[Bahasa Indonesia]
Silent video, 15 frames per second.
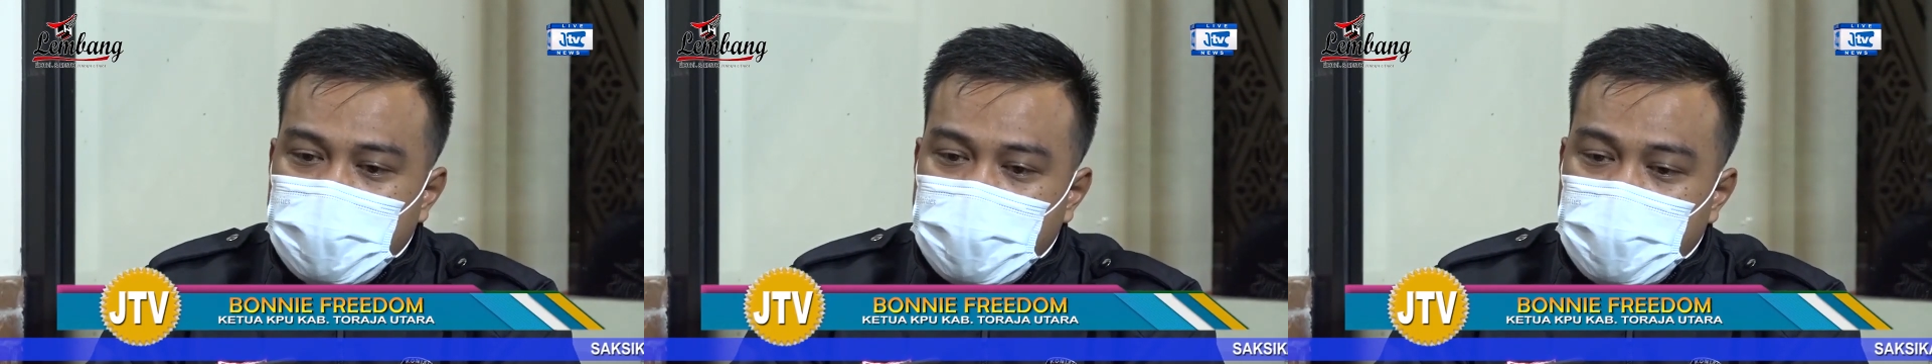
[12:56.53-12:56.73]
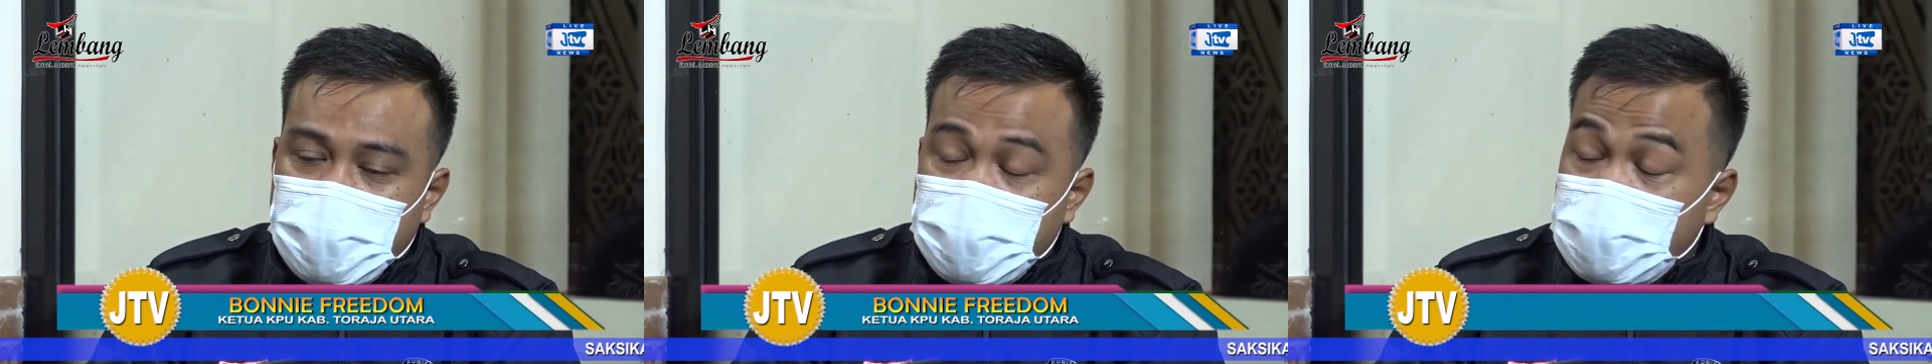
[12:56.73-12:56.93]

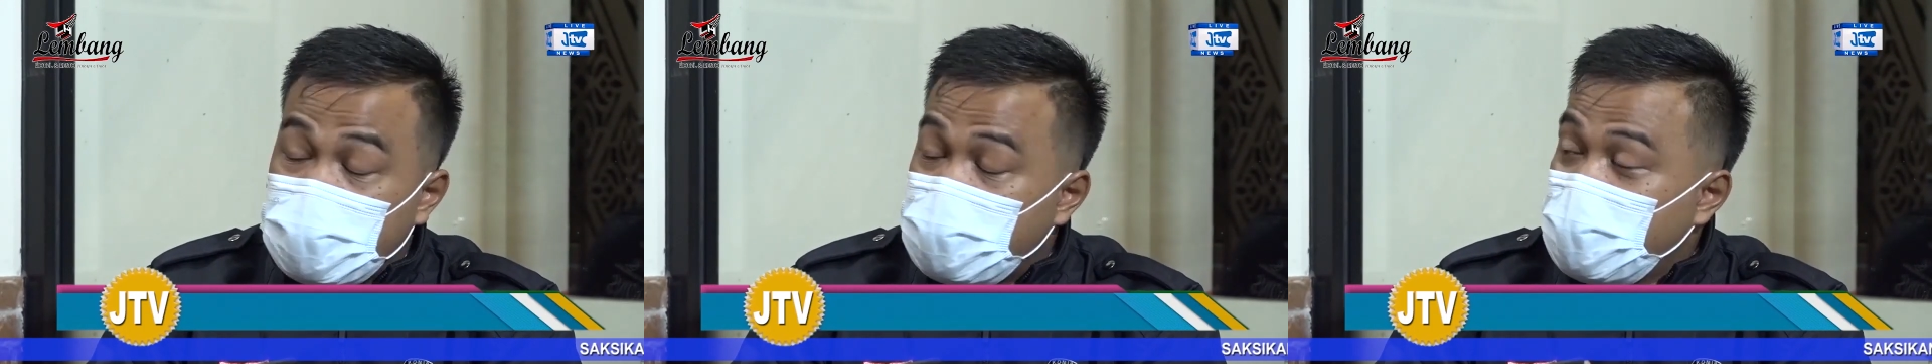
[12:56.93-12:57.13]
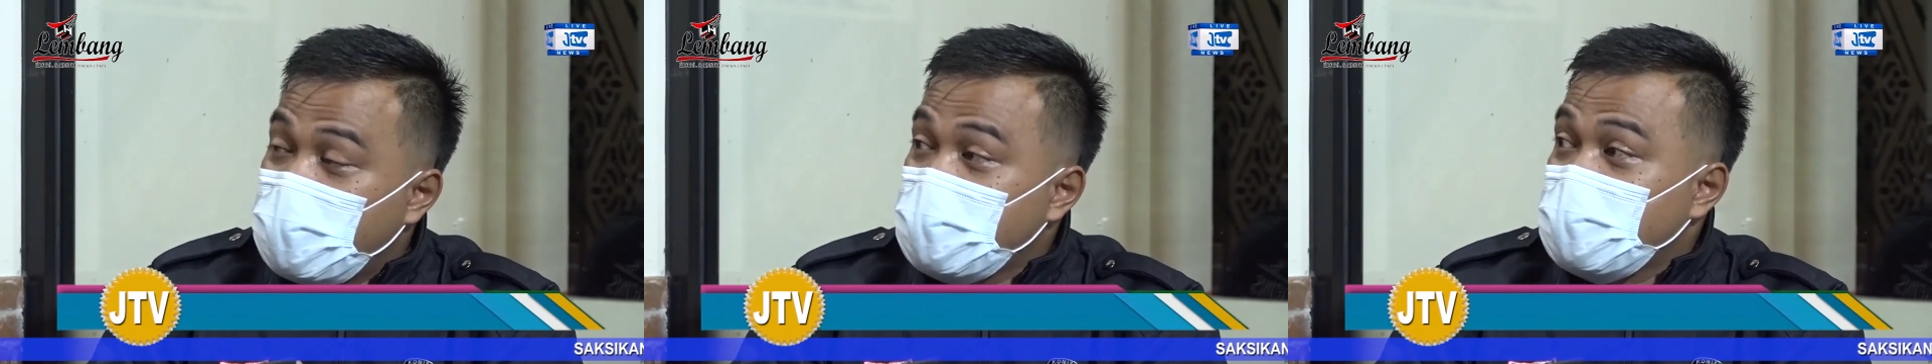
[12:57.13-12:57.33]
melalui
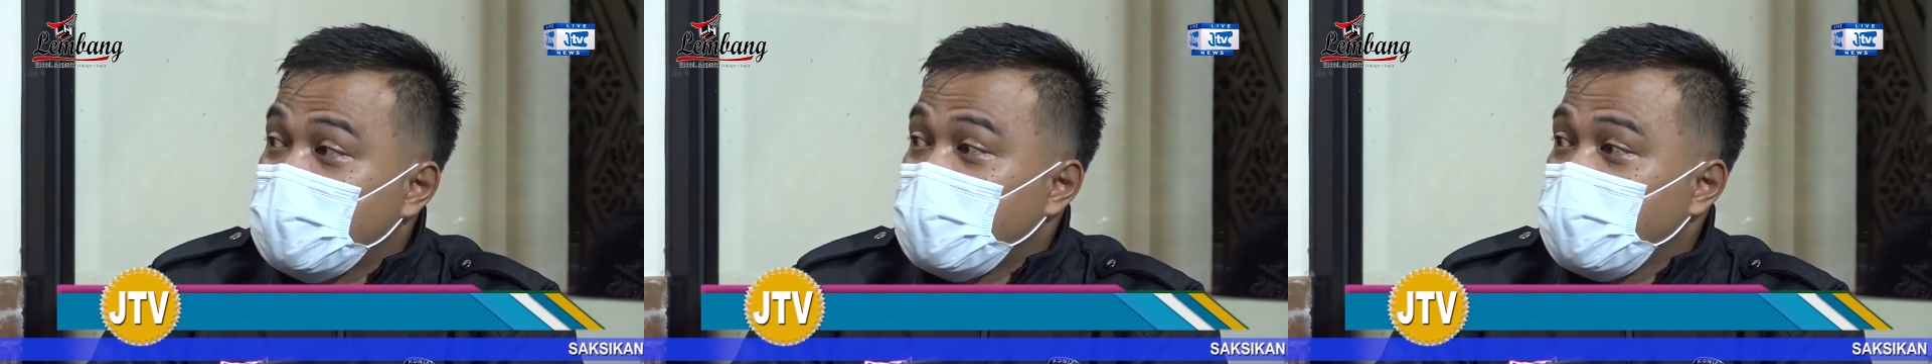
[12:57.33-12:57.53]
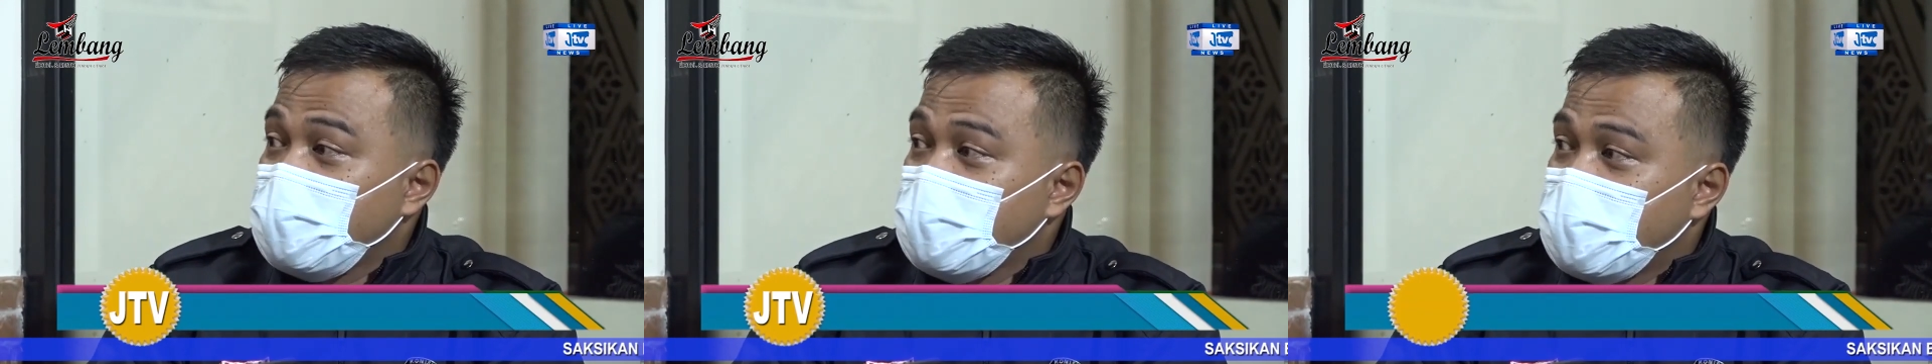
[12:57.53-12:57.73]
grup
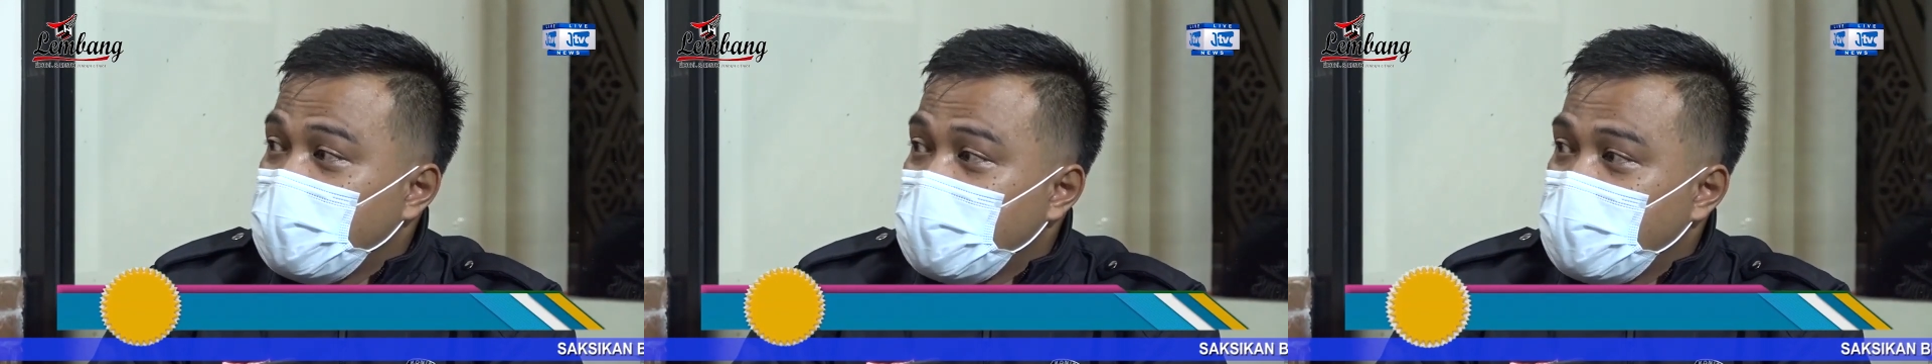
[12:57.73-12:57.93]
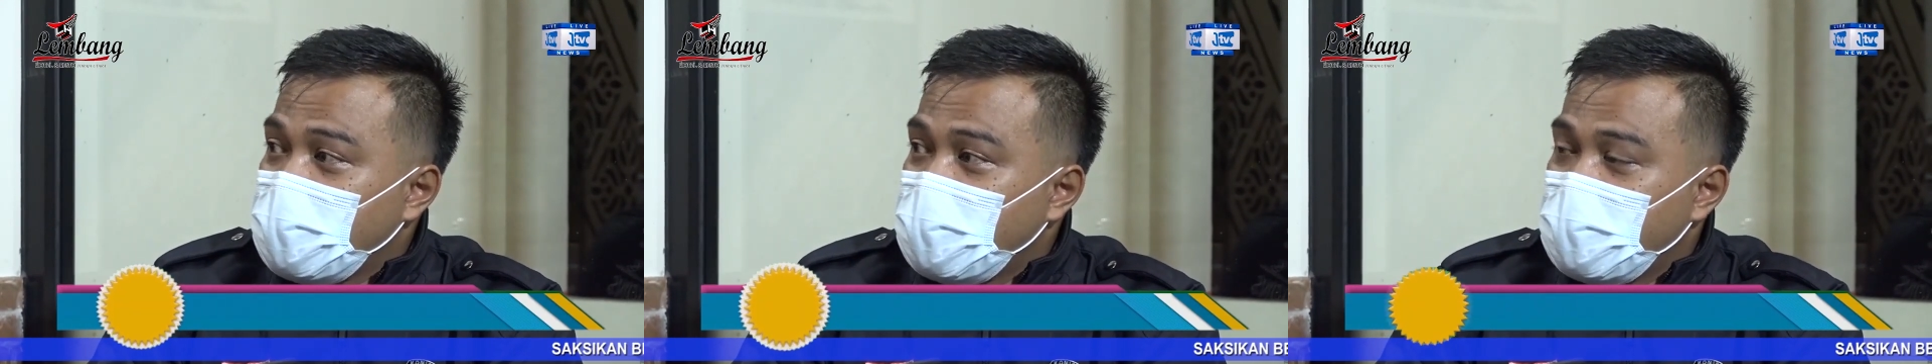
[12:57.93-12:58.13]
WhatsApp
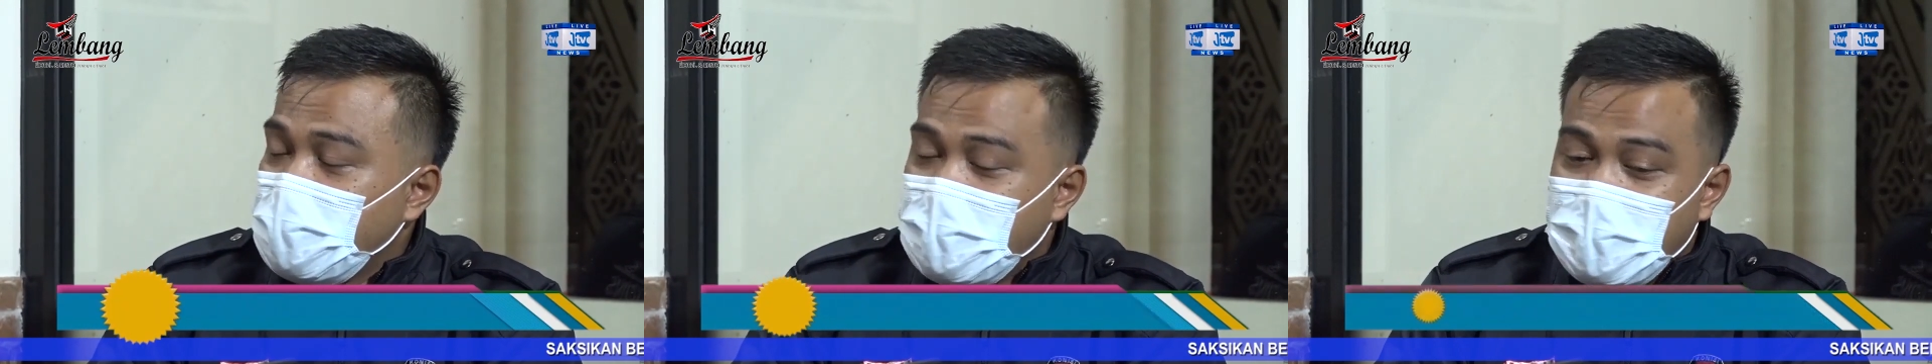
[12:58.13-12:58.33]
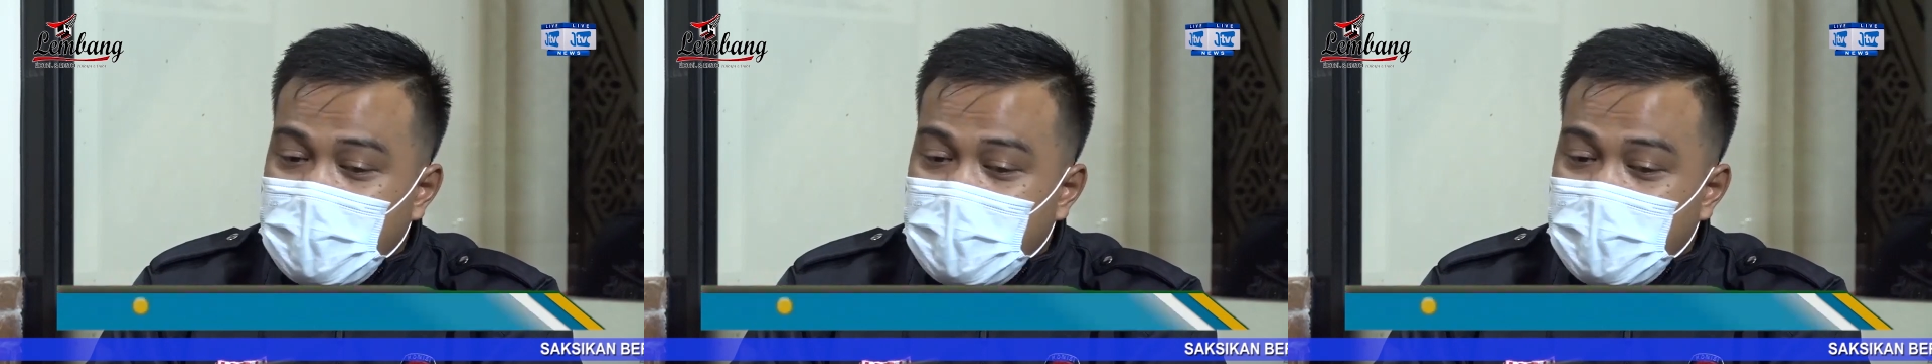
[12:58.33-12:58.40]
misalnya.